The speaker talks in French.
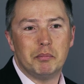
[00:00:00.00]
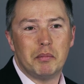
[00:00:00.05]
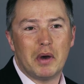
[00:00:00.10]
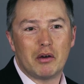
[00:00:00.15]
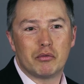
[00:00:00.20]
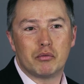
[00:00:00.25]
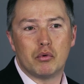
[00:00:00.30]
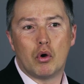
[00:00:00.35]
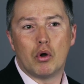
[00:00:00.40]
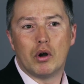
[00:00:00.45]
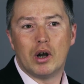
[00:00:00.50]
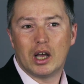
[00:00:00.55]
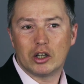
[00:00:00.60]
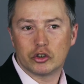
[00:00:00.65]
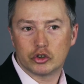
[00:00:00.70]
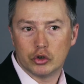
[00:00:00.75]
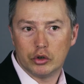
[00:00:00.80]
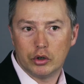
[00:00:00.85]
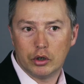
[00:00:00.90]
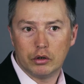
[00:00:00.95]
parfois en
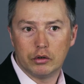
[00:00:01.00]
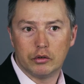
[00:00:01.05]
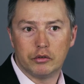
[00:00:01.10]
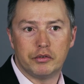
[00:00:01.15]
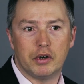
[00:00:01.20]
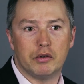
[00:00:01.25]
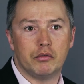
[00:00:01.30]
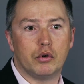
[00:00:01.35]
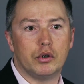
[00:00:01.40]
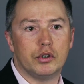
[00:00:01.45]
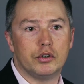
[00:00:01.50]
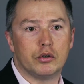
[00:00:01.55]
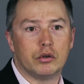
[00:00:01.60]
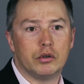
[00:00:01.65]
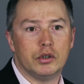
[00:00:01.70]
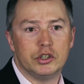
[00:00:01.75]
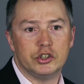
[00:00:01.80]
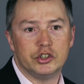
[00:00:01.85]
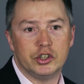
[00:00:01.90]
largeur, favorisant les